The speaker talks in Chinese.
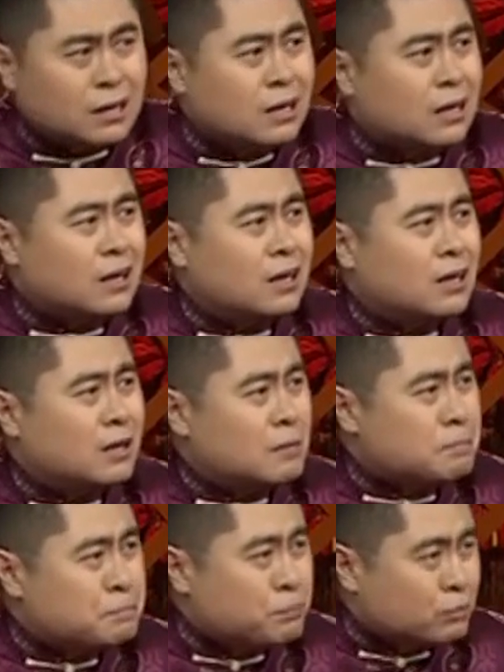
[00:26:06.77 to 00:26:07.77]
呃，
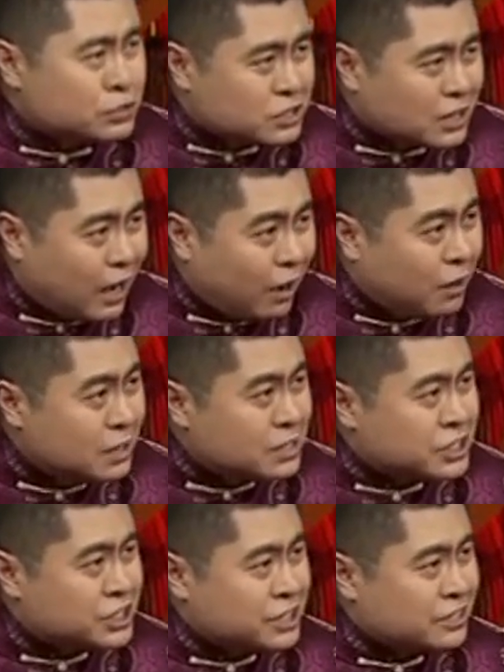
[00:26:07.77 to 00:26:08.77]
不知道，
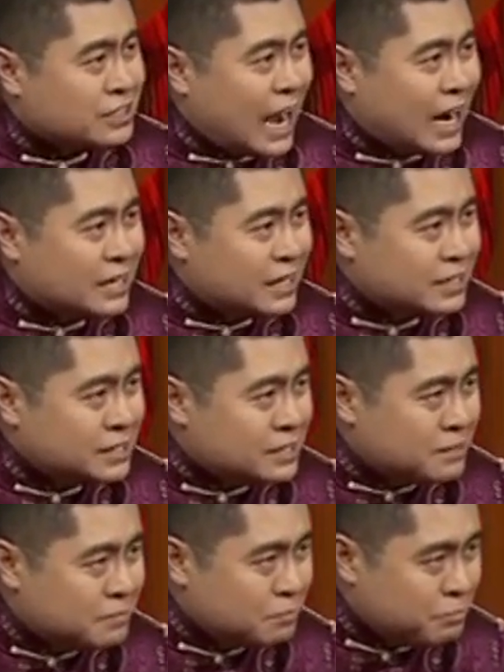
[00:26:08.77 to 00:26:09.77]
请大人
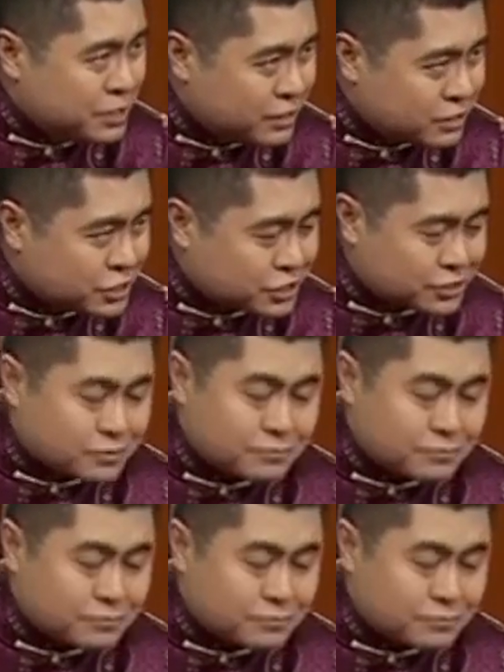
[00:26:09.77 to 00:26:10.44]
您明示。